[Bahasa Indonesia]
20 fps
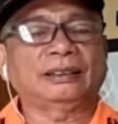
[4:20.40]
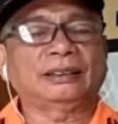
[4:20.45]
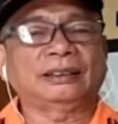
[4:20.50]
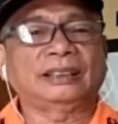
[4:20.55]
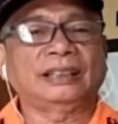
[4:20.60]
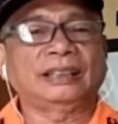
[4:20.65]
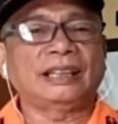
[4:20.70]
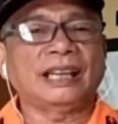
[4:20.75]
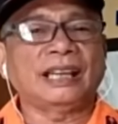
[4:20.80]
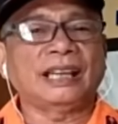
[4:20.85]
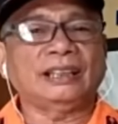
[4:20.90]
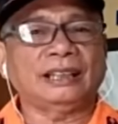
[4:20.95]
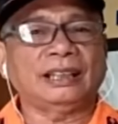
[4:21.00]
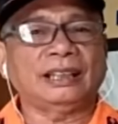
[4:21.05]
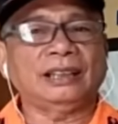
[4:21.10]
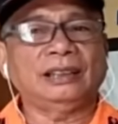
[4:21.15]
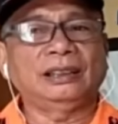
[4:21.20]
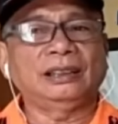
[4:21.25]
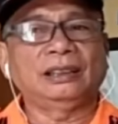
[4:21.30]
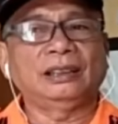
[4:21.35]

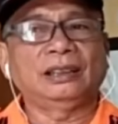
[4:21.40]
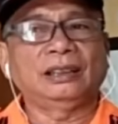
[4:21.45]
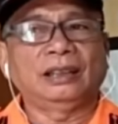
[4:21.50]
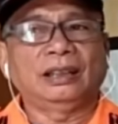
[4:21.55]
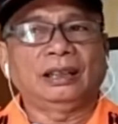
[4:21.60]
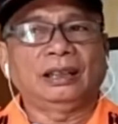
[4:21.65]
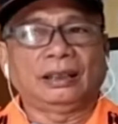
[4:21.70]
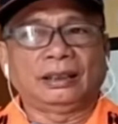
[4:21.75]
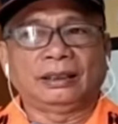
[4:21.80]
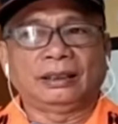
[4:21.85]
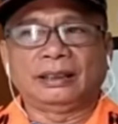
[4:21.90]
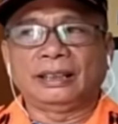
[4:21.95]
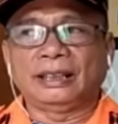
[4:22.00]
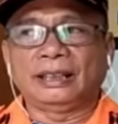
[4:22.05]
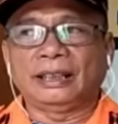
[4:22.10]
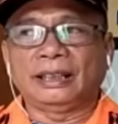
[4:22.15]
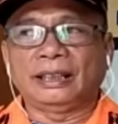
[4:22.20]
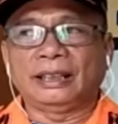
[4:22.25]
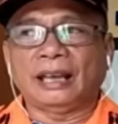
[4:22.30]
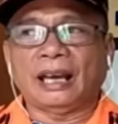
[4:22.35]
tinggiannya
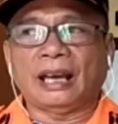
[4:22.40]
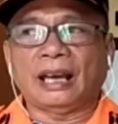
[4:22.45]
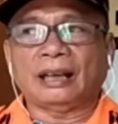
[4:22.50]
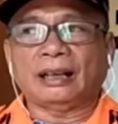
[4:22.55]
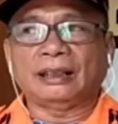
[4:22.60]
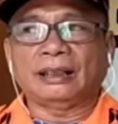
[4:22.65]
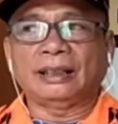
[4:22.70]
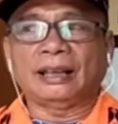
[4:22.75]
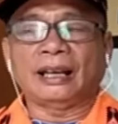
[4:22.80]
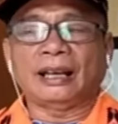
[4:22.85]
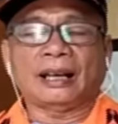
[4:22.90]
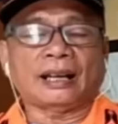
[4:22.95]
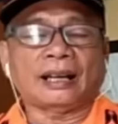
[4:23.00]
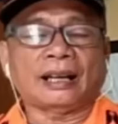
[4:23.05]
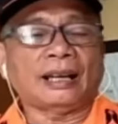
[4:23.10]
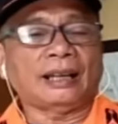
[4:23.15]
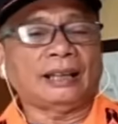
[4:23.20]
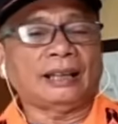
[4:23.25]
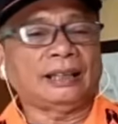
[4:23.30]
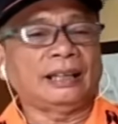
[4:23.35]
di daerah, di
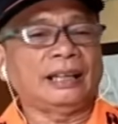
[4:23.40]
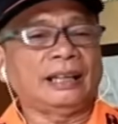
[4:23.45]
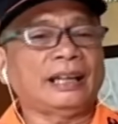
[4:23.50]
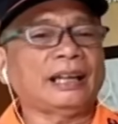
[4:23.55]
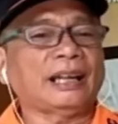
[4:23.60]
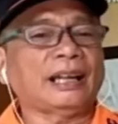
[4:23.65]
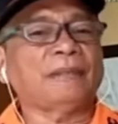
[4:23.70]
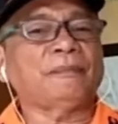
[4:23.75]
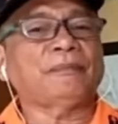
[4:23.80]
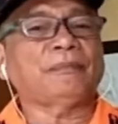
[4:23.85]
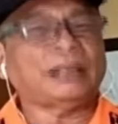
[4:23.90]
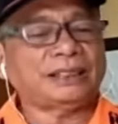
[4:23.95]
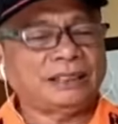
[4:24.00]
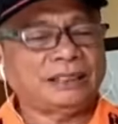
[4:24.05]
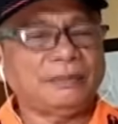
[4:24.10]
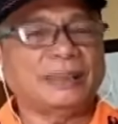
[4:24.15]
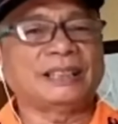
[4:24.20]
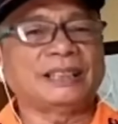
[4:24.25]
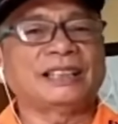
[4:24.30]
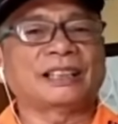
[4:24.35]
daerah iliran pasti
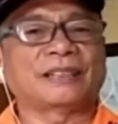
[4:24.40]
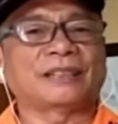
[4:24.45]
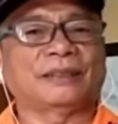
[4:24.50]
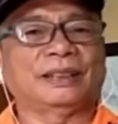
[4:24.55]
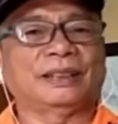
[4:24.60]
banjir, Pak.